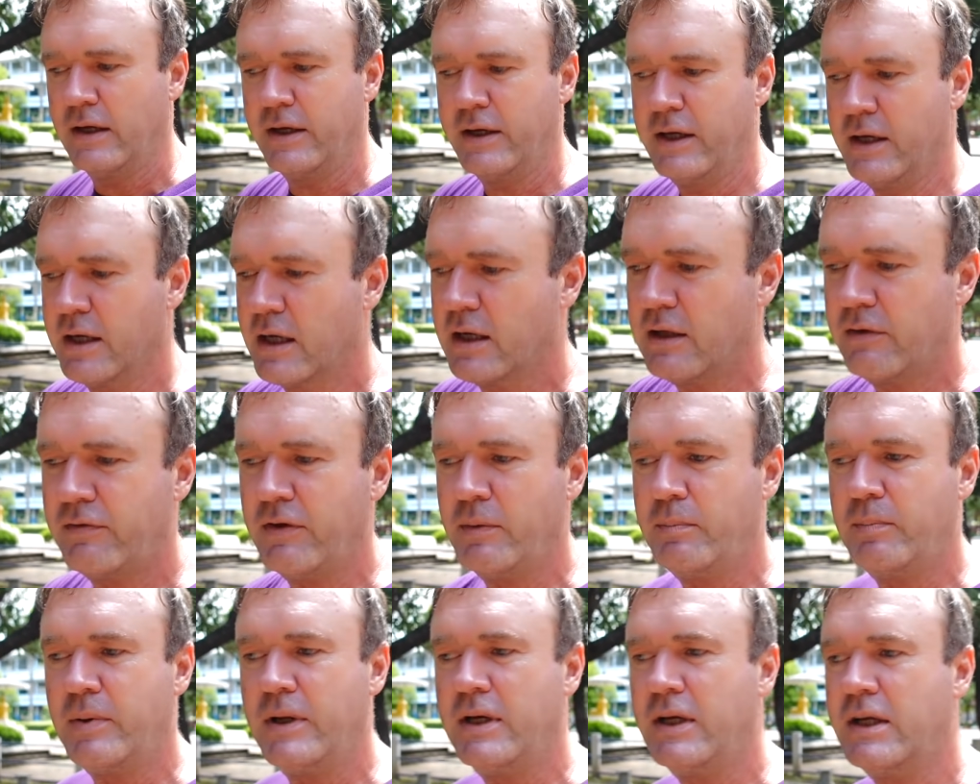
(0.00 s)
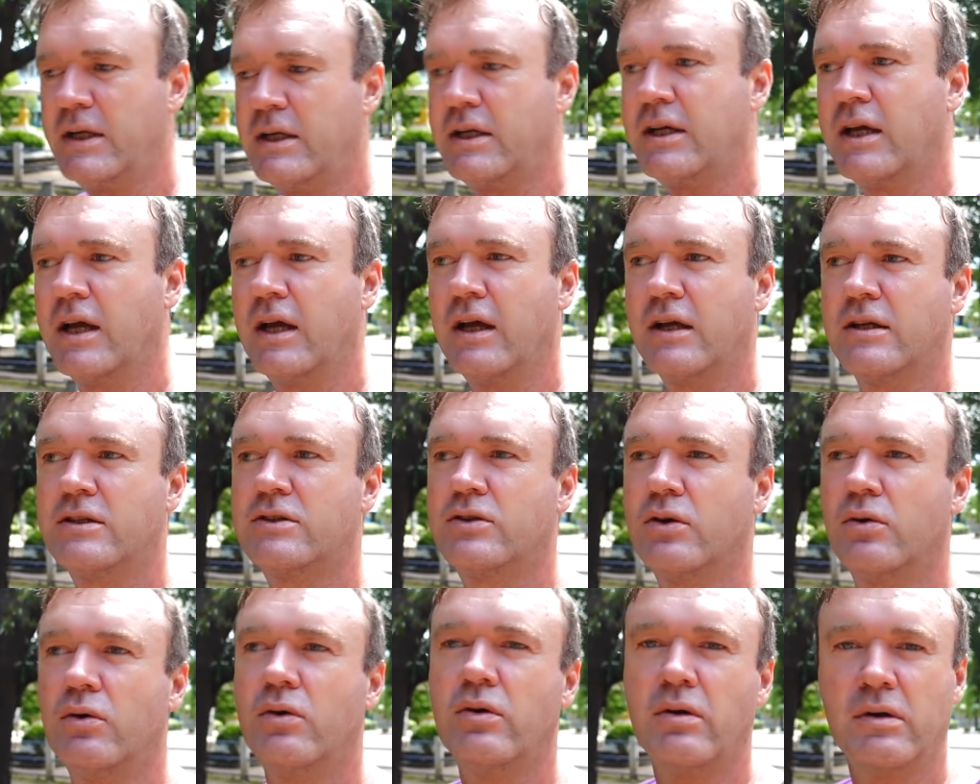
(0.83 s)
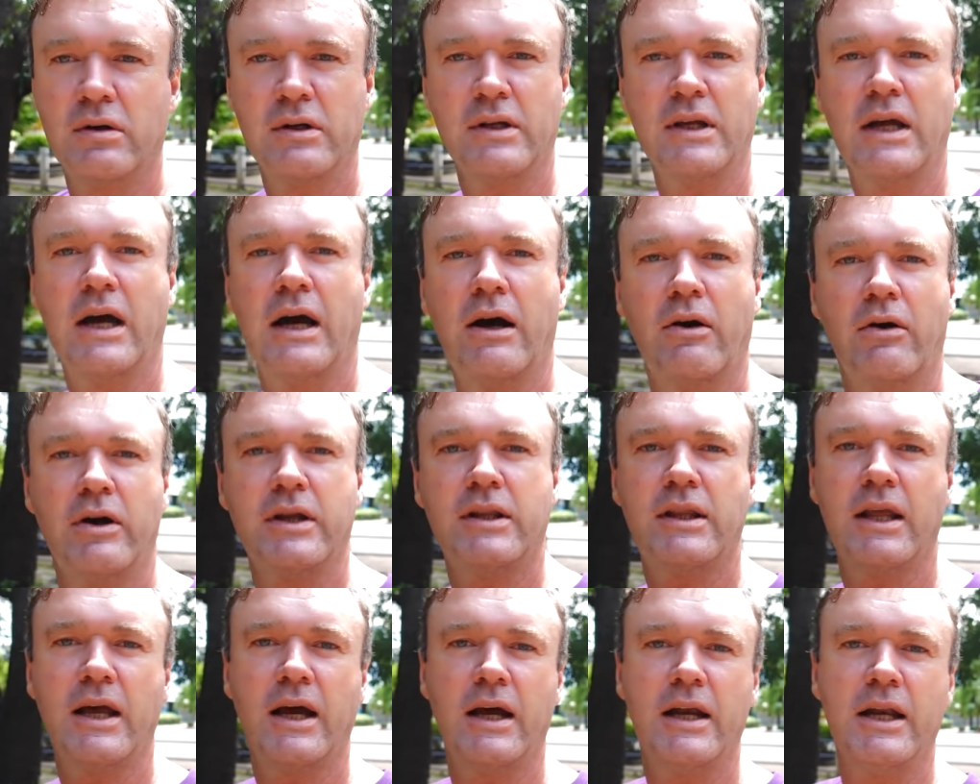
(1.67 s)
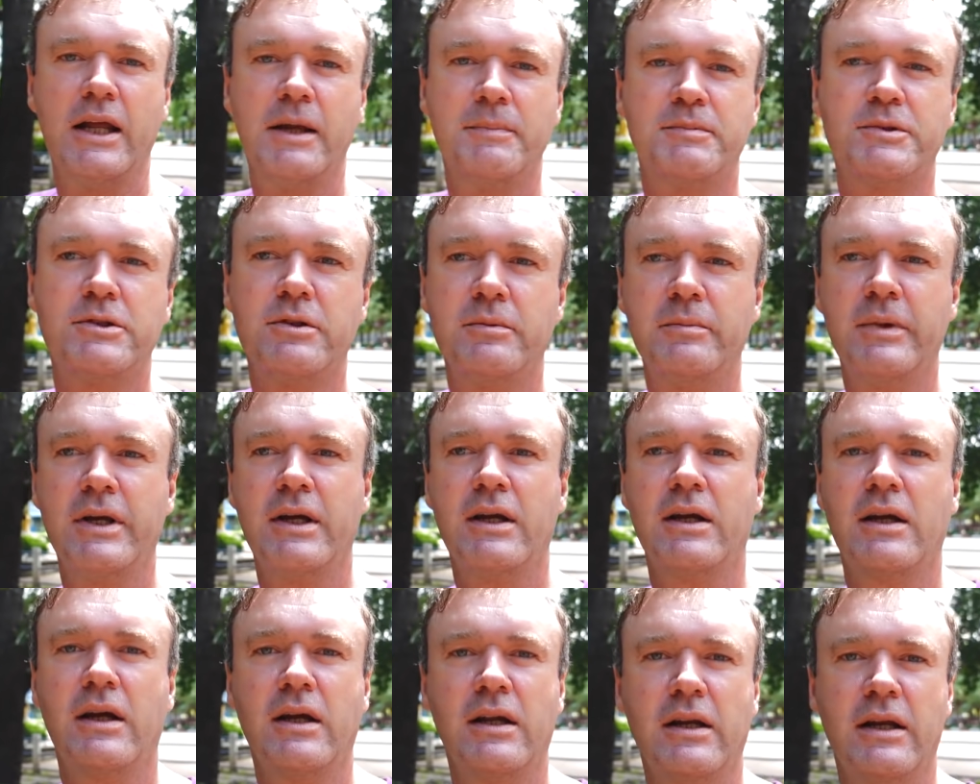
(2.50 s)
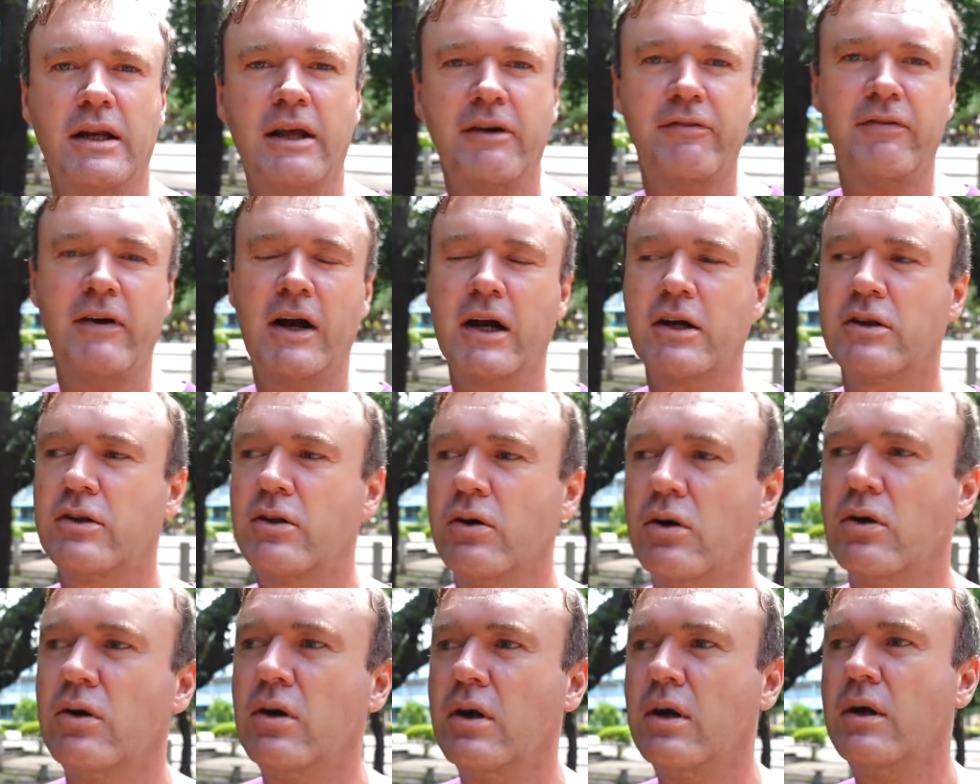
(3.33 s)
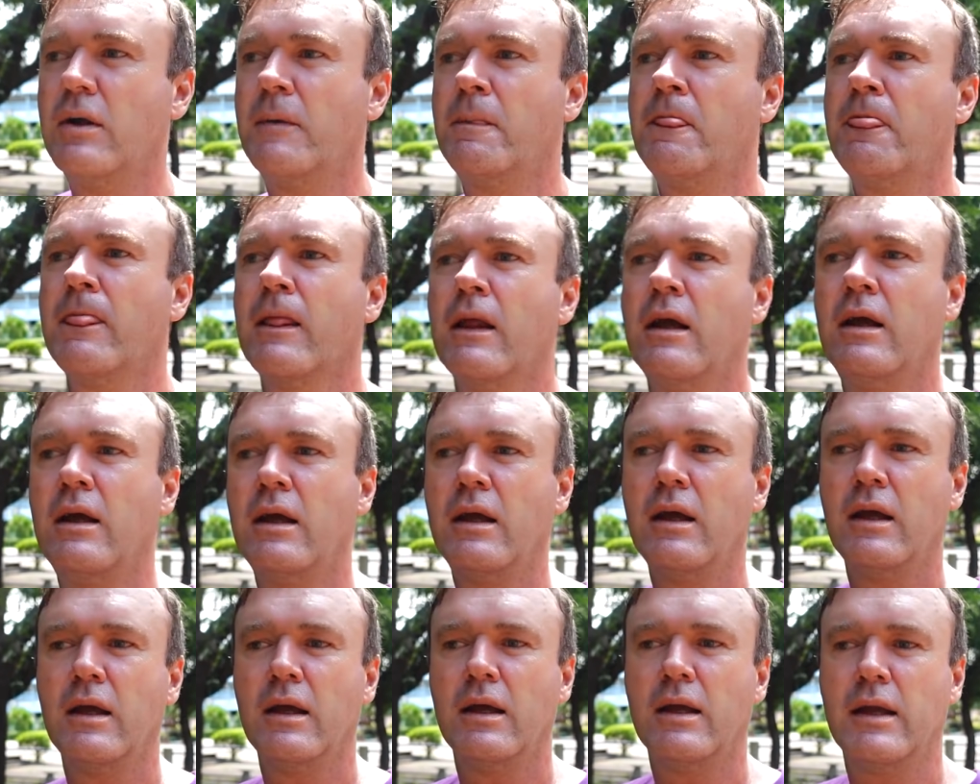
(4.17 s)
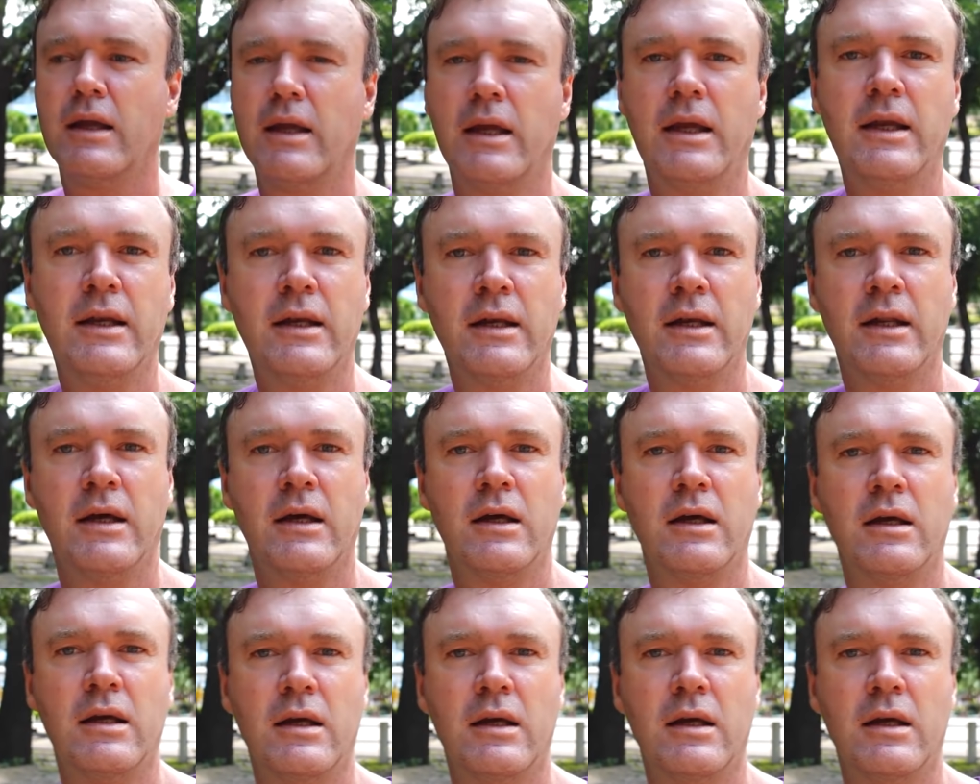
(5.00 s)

irgendwie bin ich so, ja heute erlebst du mich de facto in,